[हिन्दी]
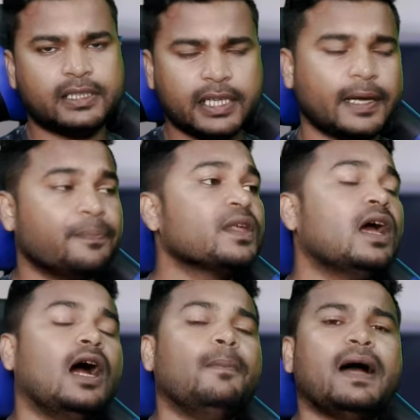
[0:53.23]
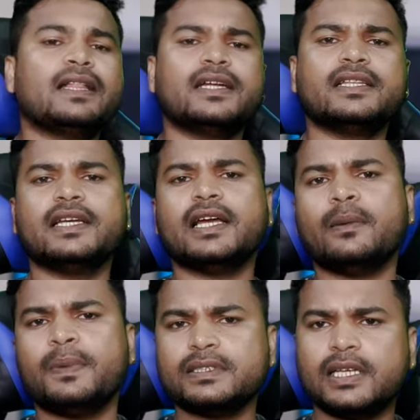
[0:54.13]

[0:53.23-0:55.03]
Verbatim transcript: पास ठीक है अब बात करते हैं यहाँ